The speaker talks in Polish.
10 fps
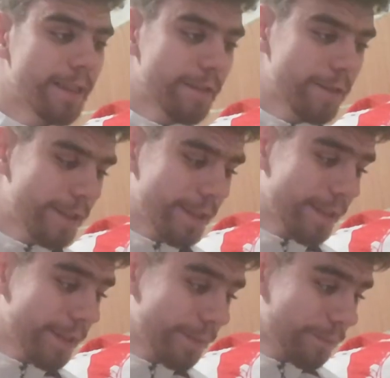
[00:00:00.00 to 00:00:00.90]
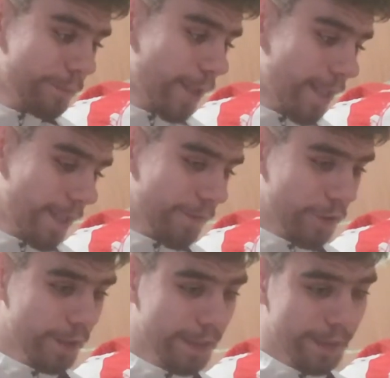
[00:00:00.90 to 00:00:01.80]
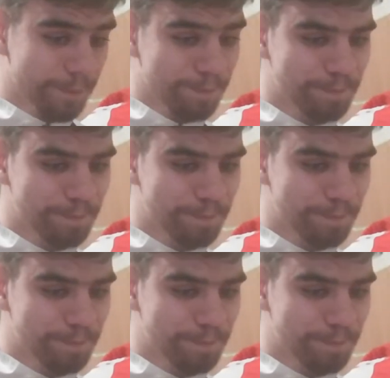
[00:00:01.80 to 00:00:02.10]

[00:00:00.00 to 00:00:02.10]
No, że moja dziewczyna